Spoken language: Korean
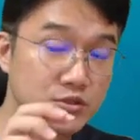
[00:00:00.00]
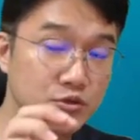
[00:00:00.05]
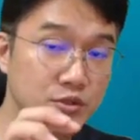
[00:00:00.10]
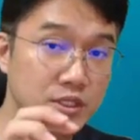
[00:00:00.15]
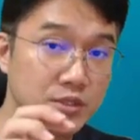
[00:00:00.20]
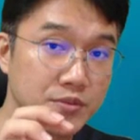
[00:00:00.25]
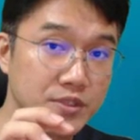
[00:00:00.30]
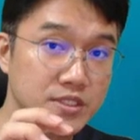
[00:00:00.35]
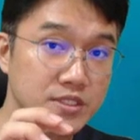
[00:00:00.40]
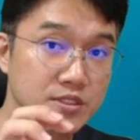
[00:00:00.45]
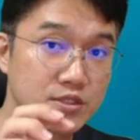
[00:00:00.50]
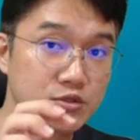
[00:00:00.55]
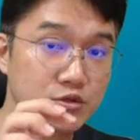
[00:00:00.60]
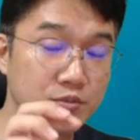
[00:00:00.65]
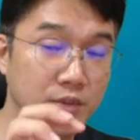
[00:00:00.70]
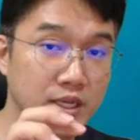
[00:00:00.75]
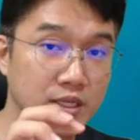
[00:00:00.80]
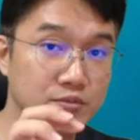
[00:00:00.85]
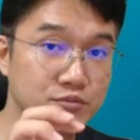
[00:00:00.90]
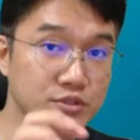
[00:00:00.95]
이미지를
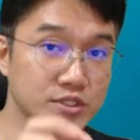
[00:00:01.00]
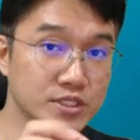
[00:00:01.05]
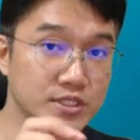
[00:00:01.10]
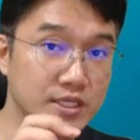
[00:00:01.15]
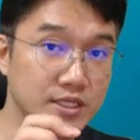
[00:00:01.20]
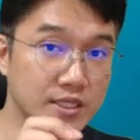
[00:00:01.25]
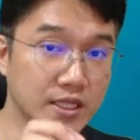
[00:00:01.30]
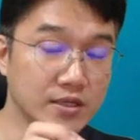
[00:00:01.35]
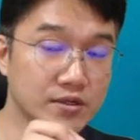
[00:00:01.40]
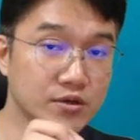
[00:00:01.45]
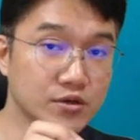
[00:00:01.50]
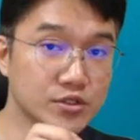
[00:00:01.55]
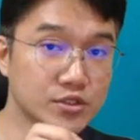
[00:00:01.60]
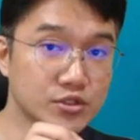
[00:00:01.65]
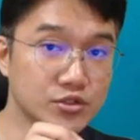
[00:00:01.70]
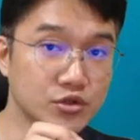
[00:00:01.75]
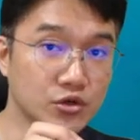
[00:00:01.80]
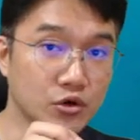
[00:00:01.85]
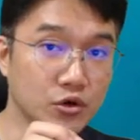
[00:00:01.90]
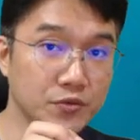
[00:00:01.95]
좀 많이 붙이게 되는
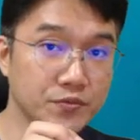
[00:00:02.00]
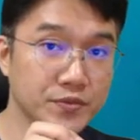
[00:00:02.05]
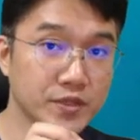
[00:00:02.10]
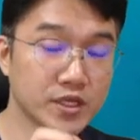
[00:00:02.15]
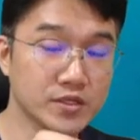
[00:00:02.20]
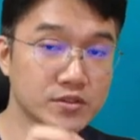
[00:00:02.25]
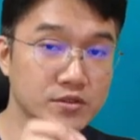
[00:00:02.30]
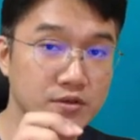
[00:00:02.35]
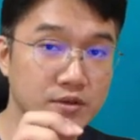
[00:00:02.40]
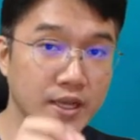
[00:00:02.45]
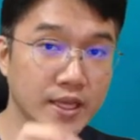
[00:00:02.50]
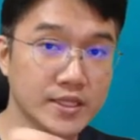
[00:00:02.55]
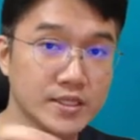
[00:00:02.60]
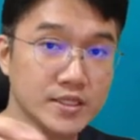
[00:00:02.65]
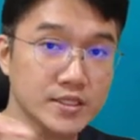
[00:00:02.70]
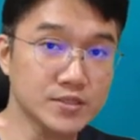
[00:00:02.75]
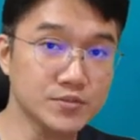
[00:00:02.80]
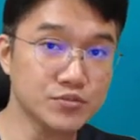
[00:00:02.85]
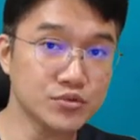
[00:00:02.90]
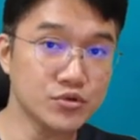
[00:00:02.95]
것이죠 그래서
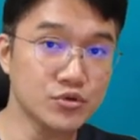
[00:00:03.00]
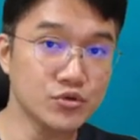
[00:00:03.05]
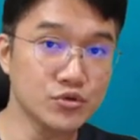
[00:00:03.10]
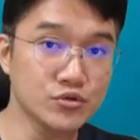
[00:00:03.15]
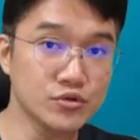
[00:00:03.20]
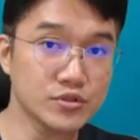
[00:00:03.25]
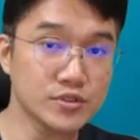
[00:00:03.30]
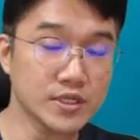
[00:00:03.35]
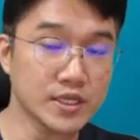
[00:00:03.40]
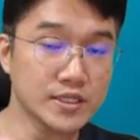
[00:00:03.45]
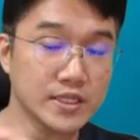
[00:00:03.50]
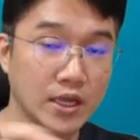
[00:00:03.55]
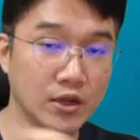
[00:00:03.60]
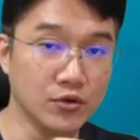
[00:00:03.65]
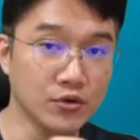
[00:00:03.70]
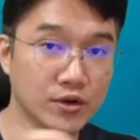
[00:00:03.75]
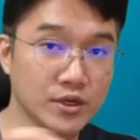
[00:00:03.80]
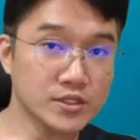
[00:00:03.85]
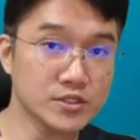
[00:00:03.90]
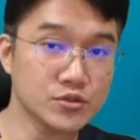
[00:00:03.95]
레드, 블루 그렇게
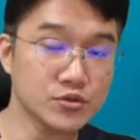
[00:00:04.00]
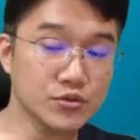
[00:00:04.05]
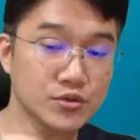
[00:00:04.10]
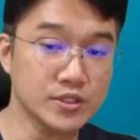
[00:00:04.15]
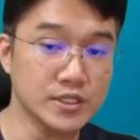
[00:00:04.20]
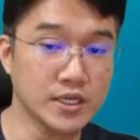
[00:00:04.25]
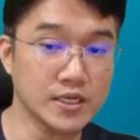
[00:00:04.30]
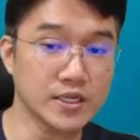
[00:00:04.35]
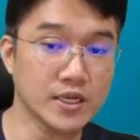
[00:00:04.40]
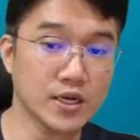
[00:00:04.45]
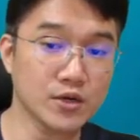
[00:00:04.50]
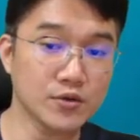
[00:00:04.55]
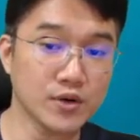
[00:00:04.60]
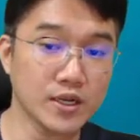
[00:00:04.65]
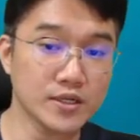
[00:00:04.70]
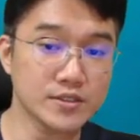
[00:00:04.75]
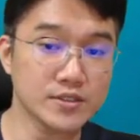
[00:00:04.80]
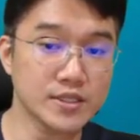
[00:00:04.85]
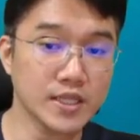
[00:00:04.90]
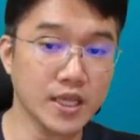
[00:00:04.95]
나눠가지고 이야기를 하곤
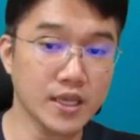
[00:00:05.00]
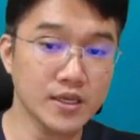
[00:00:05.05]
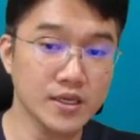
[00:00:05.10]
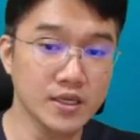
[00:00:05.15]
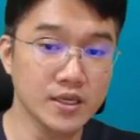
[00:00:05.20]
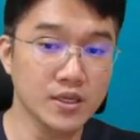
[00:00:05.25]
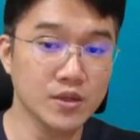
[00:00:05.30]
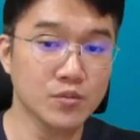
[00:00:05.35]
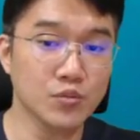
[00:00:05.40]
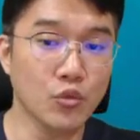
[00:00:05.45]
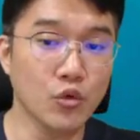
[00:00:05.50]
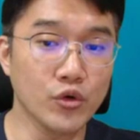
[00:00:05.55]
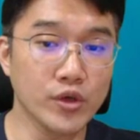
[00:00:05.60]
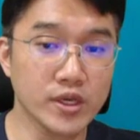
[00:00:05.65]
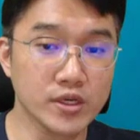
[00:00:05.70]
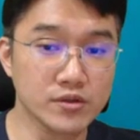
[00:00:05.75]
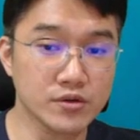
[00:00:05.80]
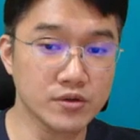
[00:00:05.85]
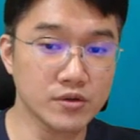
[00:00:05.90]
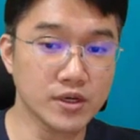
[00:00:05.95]
하는데
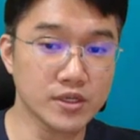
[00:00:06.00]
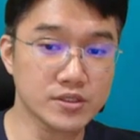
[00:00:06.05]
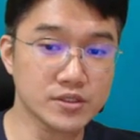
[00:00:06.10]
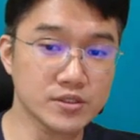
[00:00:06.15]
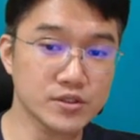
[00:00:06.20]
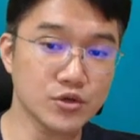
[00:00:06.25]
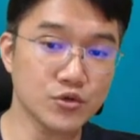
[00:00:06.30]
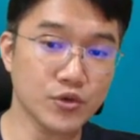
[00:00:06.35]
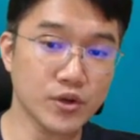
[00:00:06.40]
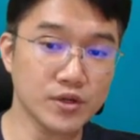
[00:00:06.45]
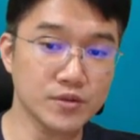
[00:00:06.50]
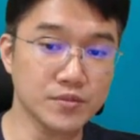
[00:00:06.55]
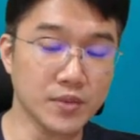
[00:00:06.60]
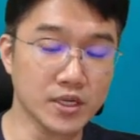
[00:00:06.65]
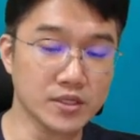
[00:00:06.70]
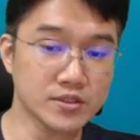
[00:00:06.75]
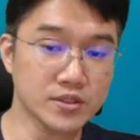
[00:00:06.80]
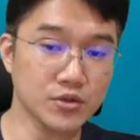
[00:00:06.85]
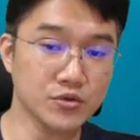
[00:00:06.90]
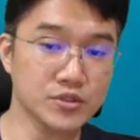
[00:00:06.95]
모이커 같은 경우에는
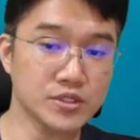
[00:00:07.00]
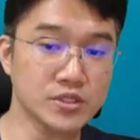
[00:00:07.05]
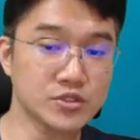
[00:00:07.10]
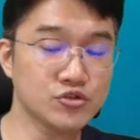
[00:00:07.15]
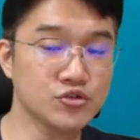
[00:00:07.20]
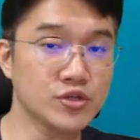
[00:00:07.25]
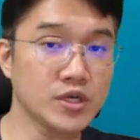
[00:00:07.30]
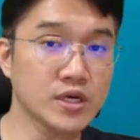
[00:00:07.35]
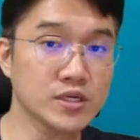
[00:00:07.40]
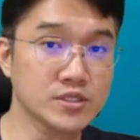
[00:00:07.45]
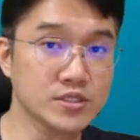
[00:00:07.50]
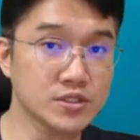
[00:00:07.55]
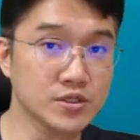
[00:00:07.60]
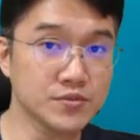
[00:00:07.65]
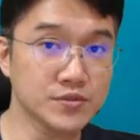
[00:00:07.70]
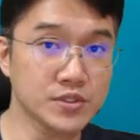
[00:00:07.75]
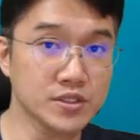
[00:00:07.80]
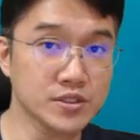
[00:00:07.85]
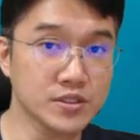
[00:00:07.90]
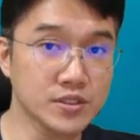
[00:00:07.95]
말 그대로 이제
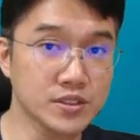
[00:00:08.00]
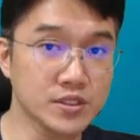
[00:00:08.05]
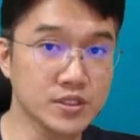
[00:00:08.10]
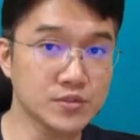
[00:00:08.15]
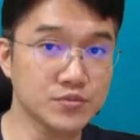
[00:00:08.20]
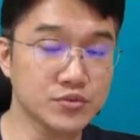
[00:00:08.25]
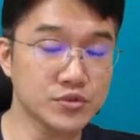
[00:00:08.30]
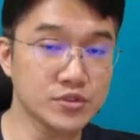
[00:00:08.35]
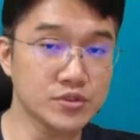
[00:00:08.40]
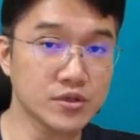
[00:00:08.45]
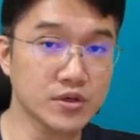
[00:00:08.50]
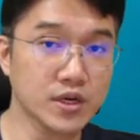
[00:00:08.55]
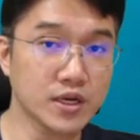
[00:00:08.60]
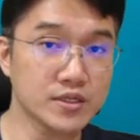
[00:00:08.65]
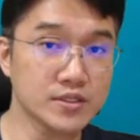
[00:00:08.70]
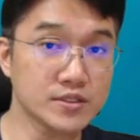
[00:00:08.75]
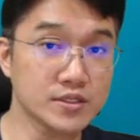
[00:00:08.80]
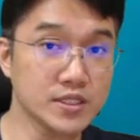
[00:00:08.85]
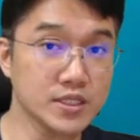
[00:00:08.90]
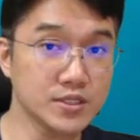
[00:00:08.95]
취약점들을
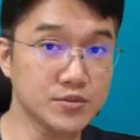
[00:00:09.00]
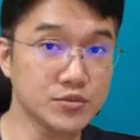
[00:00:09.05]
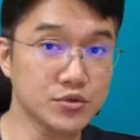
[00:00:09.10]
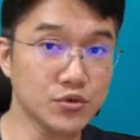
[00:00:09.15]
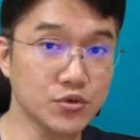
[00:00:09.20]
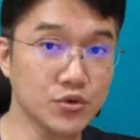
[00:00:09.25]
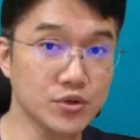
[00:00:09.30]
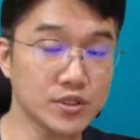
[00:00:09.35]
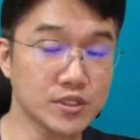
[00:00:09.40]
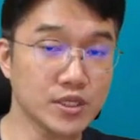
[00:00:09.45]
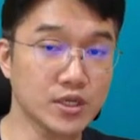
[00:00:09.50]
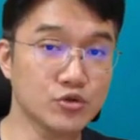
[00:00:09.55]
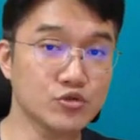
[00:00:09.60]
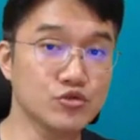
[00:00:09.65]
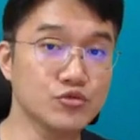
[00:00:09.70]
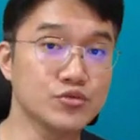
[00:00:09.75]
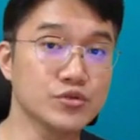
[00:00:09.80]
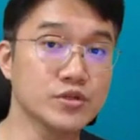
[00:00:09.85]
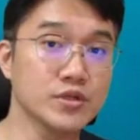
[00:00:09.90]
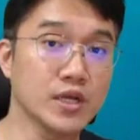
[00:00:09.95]
분석하는 팀으로 이렇게
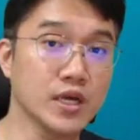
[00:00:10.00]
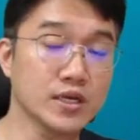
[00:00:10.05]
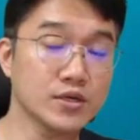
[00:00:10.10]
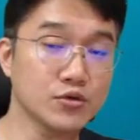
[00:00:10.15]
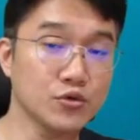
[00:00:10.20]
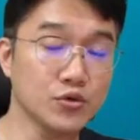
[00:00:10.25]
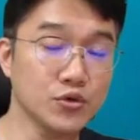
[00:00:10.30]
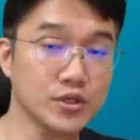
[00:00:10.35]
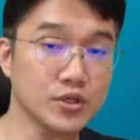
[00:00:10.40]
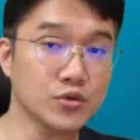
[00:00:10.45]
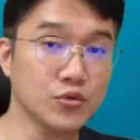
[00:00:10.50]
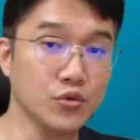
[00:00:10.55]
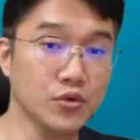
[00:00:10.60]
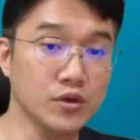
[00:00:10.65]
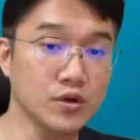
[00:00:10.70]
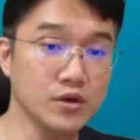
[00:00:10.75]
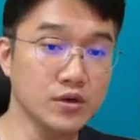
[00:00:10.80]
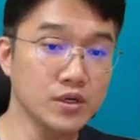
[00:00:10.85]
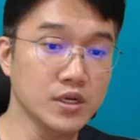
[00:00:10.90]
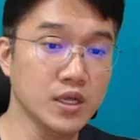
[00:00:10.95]
구분을 하고
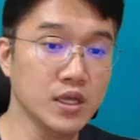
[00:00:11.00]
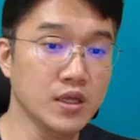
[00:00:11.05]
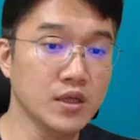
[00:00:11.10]
있고요